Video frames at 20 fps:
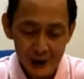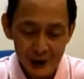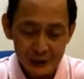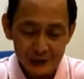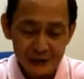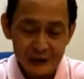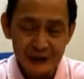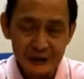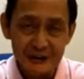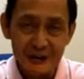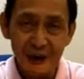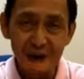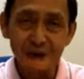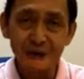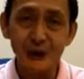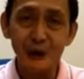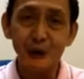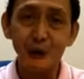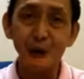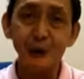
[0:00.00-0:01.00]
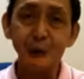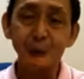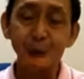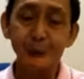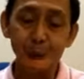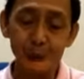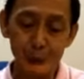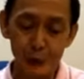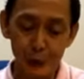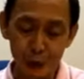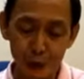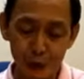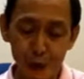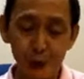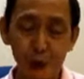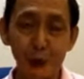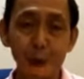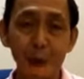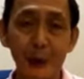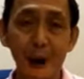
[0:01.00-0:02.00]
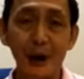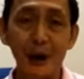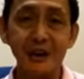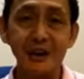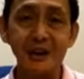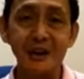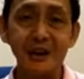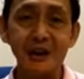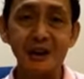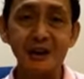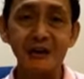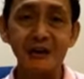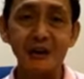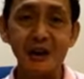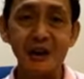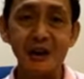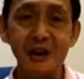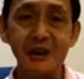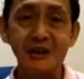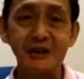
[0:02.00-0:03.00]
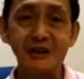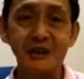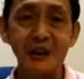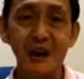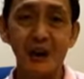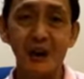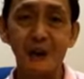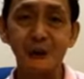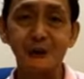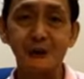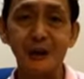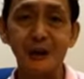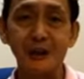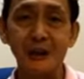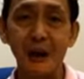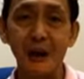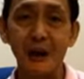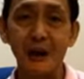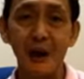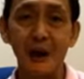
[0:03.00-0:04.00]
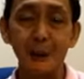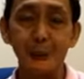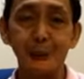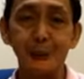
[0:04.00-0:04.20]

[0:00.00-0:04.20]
this afternoon brought to you by East Asia Veterinary